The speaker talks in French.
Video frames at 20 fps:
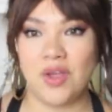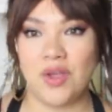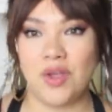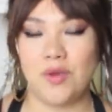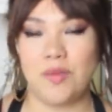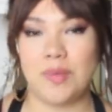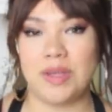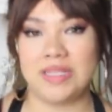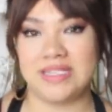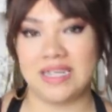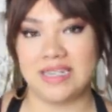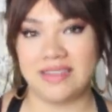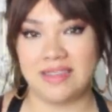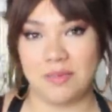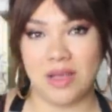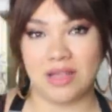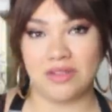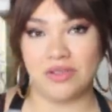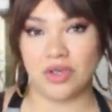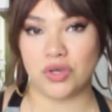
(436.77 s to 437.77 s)
euh, bah, c'est le
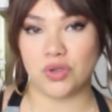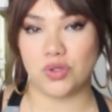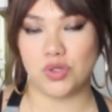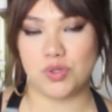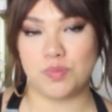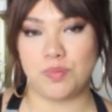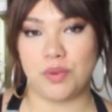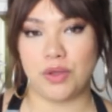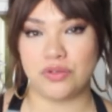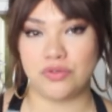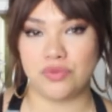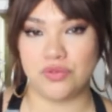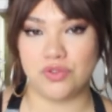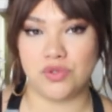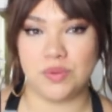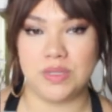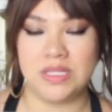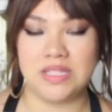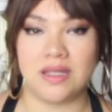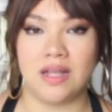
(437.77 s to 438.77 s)
débardeur que je porte tout de
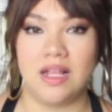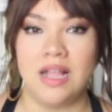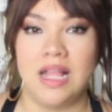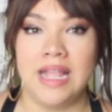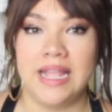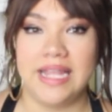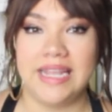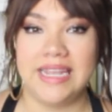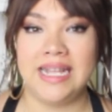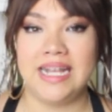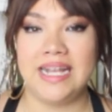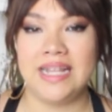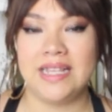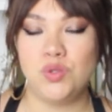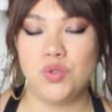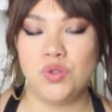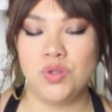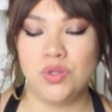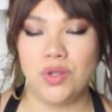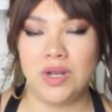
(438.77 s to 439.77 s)
suite. Il est
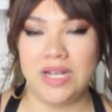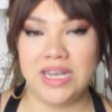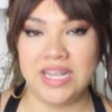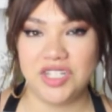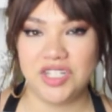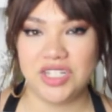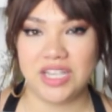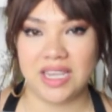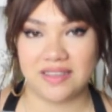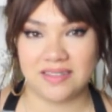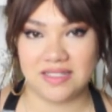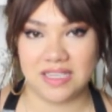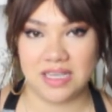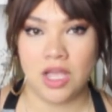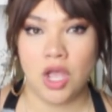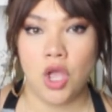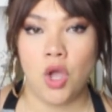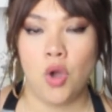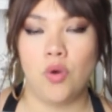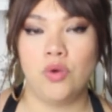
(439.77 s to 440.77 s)
d'une
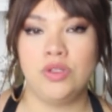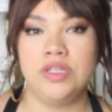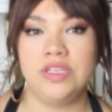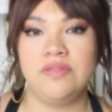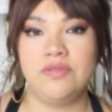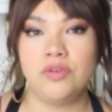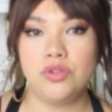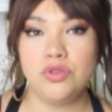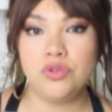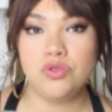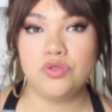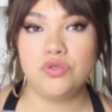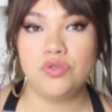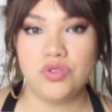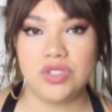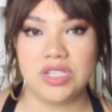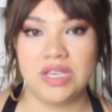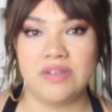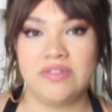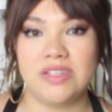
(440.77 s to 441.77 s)
légèreté. Au niveau du
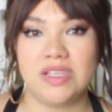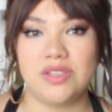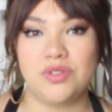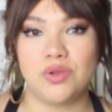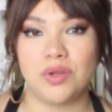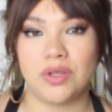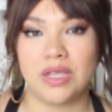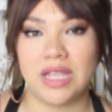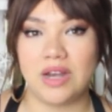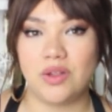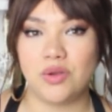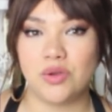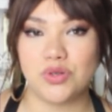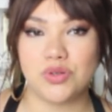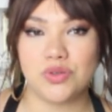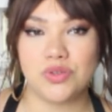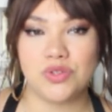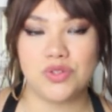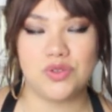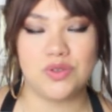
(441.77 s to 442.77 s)
toucher vous êtes sur quelque
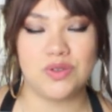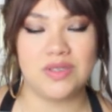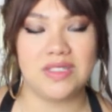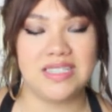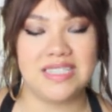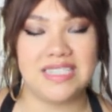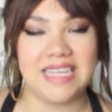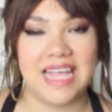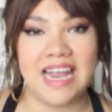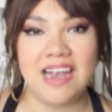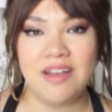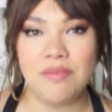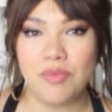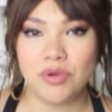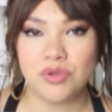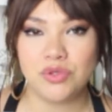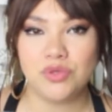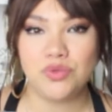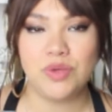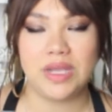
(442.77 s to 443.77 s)
chose de
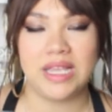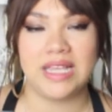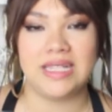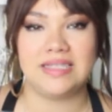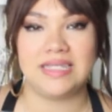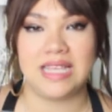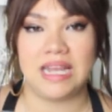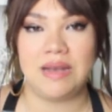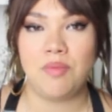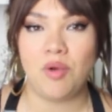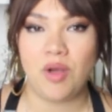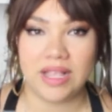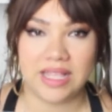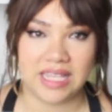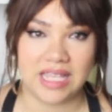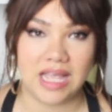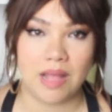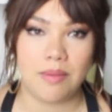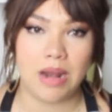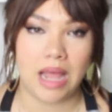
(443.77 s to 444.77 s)
tellement doux et tellement
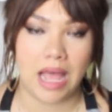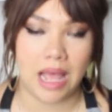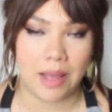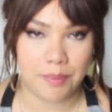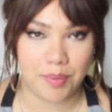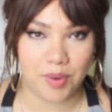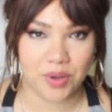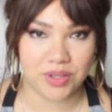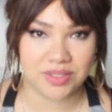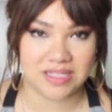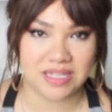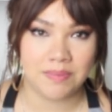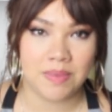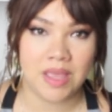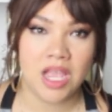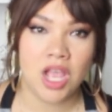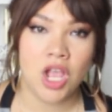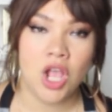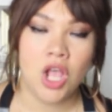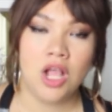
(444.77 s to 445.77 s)
agréable à porter.
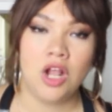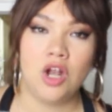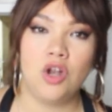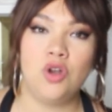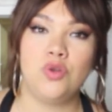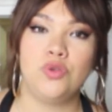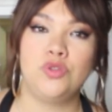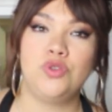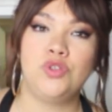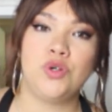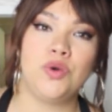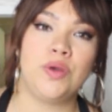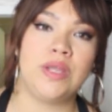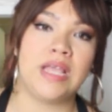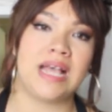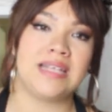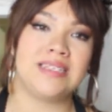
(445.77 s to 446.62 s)
Le dos est